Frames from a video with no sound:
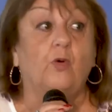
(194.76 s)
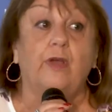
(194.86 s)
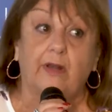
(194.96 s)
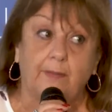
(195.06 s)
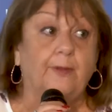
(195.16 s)

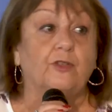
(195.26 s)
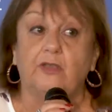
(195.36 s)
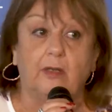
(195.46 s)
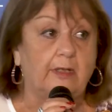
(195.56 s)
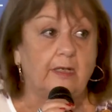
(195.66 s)
o es
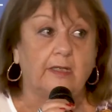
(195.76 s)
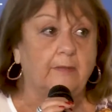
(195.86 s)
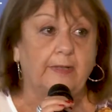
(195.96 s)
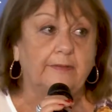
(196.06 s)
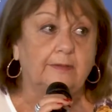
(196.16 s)
responsable nada
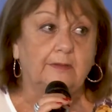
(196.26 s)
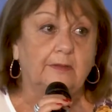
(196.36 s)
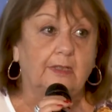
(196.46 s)
más.